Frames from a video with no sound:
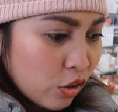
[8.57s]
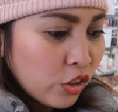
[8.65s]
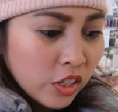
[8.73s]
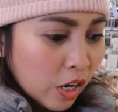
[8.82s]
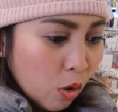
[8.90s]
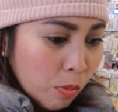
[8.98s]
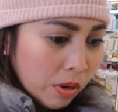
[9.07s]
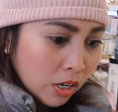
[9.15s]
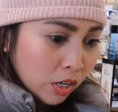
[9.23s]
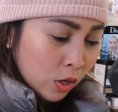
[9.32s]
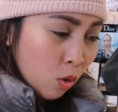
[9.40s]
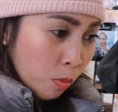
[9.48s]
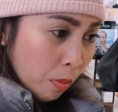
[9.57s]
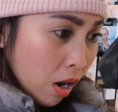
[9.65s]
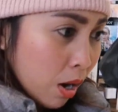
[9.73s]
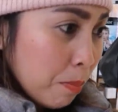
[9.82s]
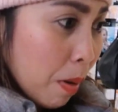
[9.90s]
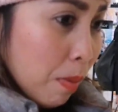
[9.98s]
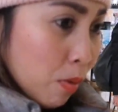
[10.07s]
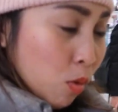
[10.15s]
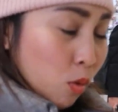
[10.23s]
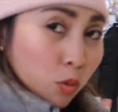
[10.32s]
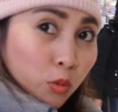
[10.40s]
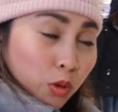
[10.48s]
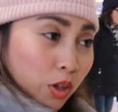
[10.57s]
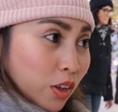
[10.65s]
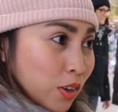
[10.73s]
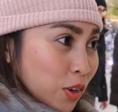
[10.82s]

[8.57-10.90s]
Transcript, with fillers: Ay, hindi na ako maliligo. Oh, Walang pabango ko eh.